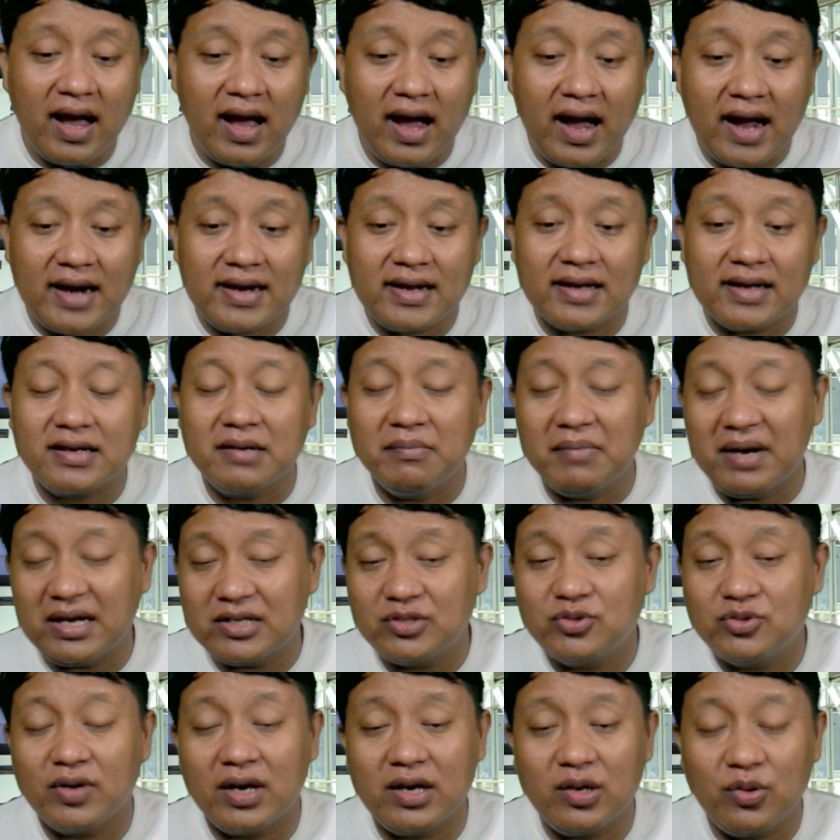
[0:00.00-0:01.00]
ada
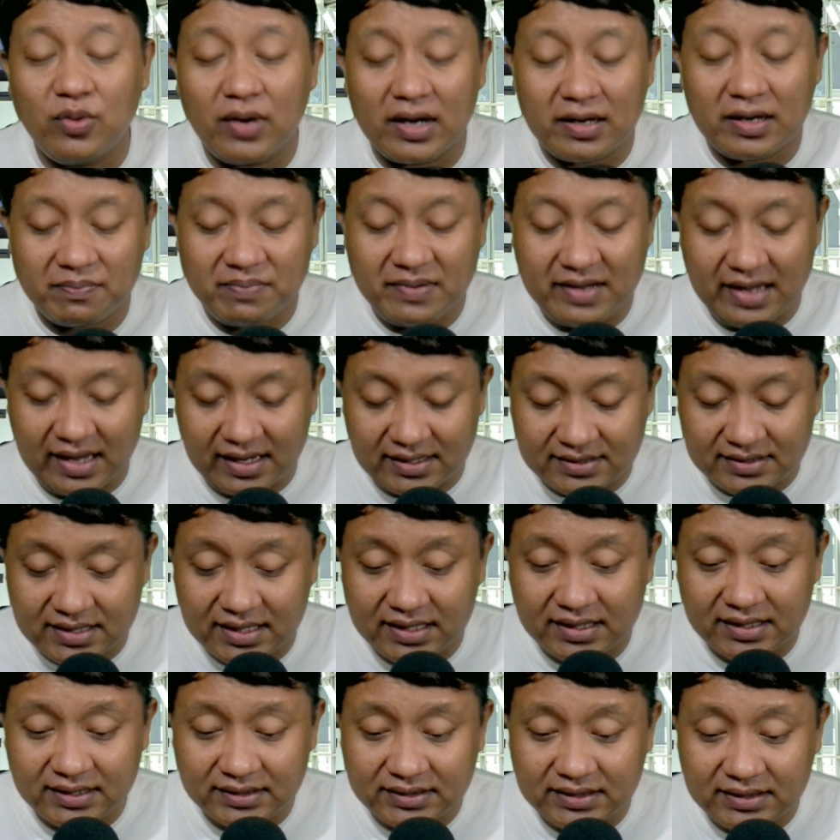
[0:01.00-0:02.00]
kemajuan luar
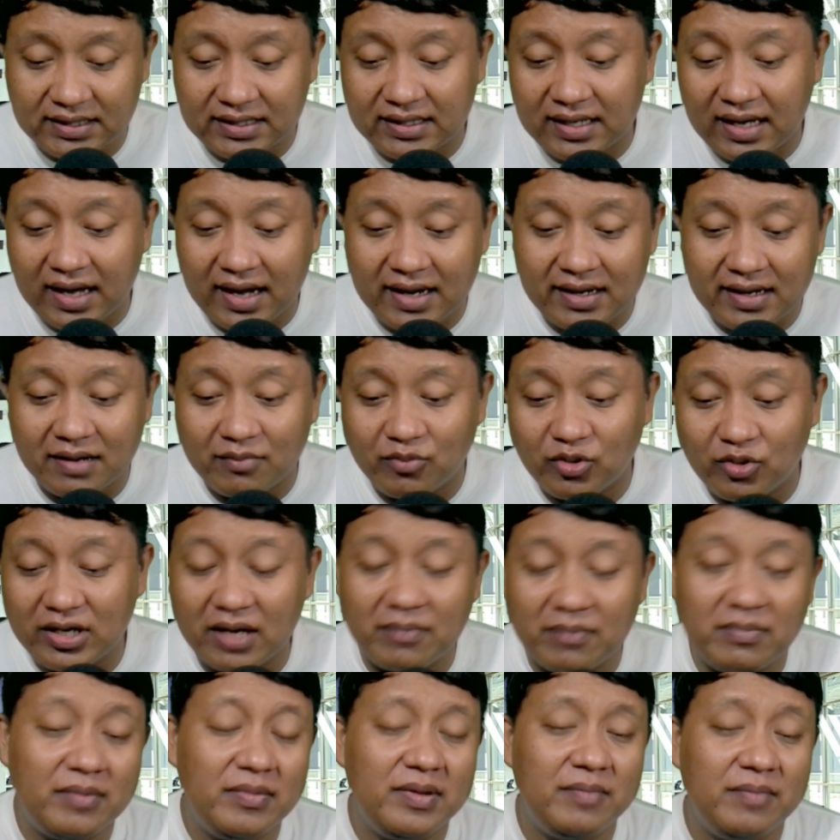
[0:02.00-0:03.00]
biasa ketika anak muda
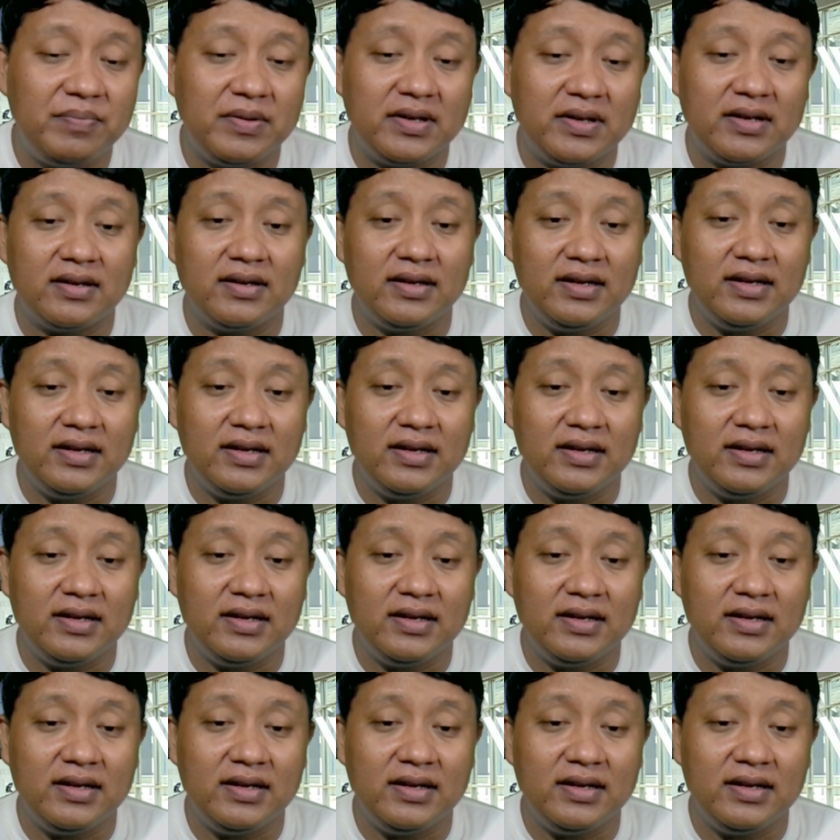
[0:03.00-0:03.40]
memimpin.